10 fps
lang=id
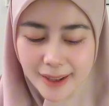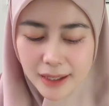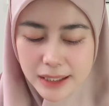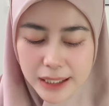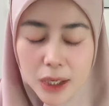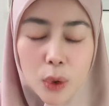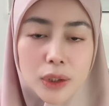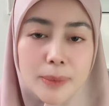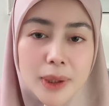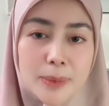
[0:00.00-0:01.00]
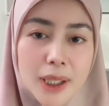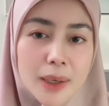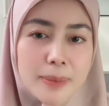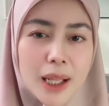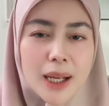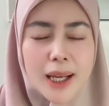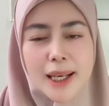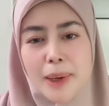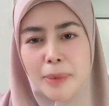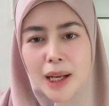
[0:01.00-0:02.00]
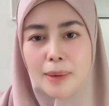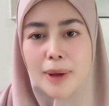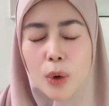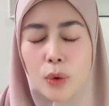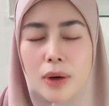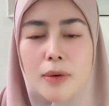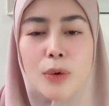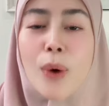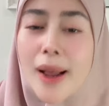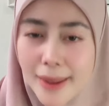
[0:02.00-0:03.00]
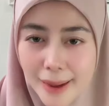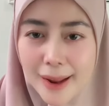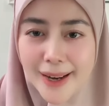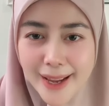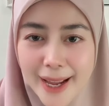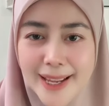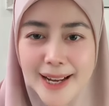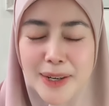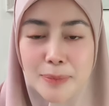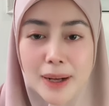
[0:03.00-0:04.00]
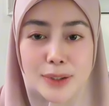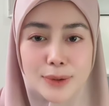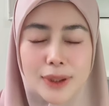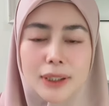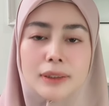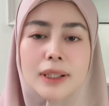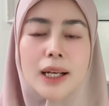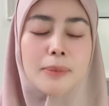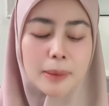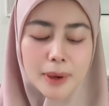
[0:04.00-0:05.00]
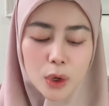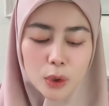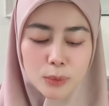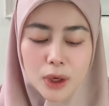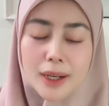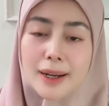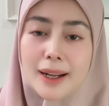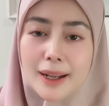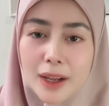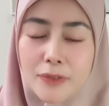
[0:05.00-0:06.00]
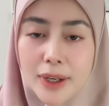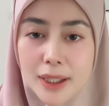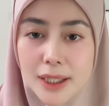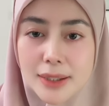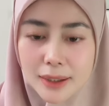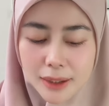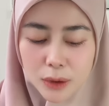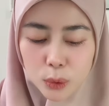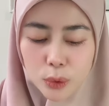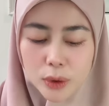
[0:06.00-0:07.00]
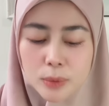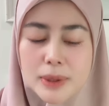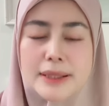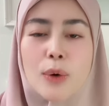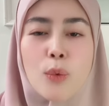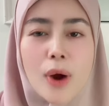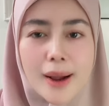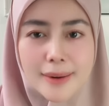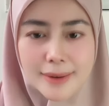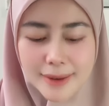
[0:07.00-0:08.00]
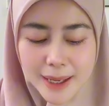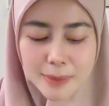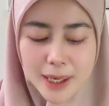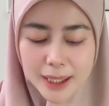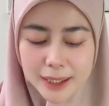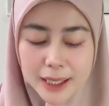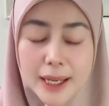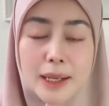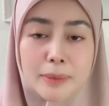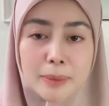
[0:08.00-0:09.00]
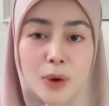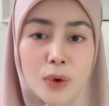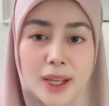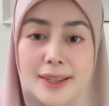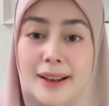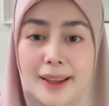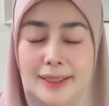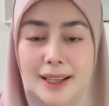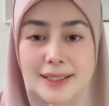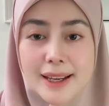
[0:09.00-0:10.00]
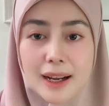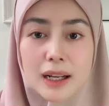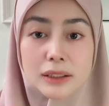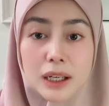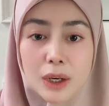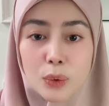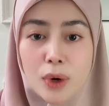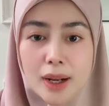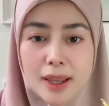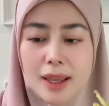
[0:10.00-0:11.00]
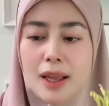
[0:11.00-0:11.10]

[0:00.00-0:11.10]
Jadi kalau teman-teman kan bilang kak ini emang gak bau, wangi kali ya yang dimaksud karena memang kalau bunga kenanga varietas tertentu itu bisa wangi banget ada yang memang wanginya light aja ya nggak terlalu wangi